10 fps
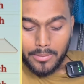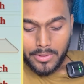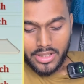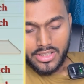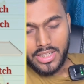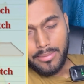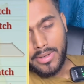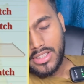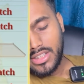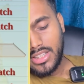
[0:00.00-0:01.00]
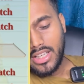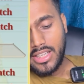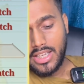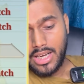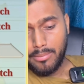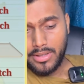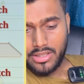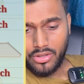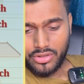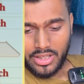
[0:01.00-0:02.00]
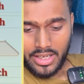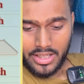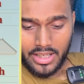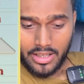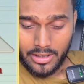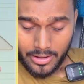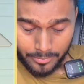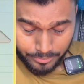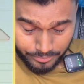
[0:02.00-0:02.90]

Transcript: मेरे छः मैच जीती है ग्यारह मैच लॉस करा के आ रही है